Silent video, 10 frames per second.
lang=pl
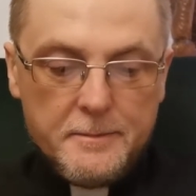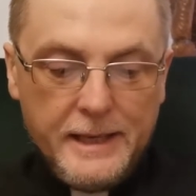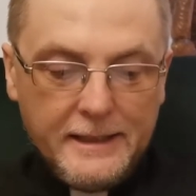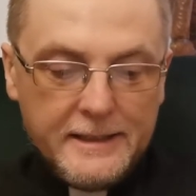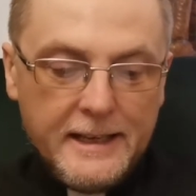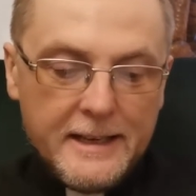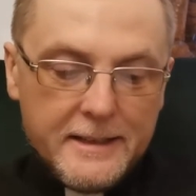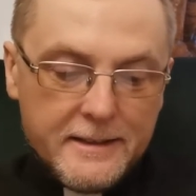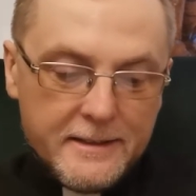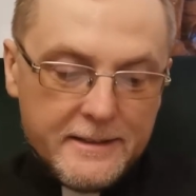Brat
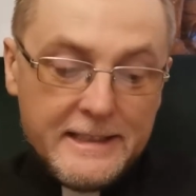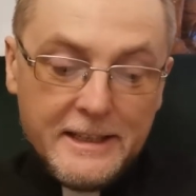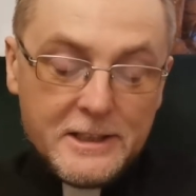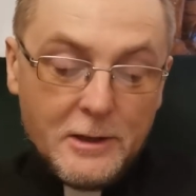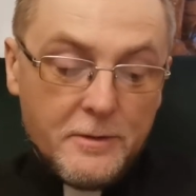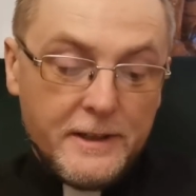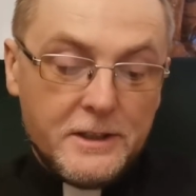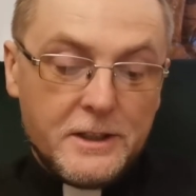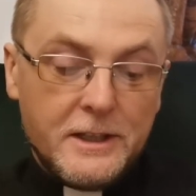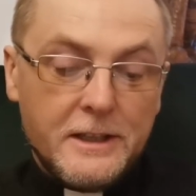nie chciał
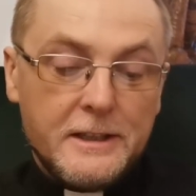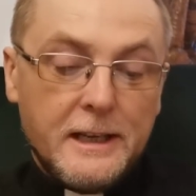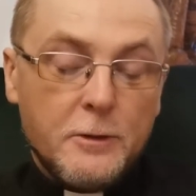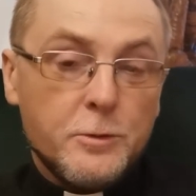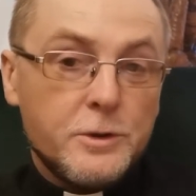wejść na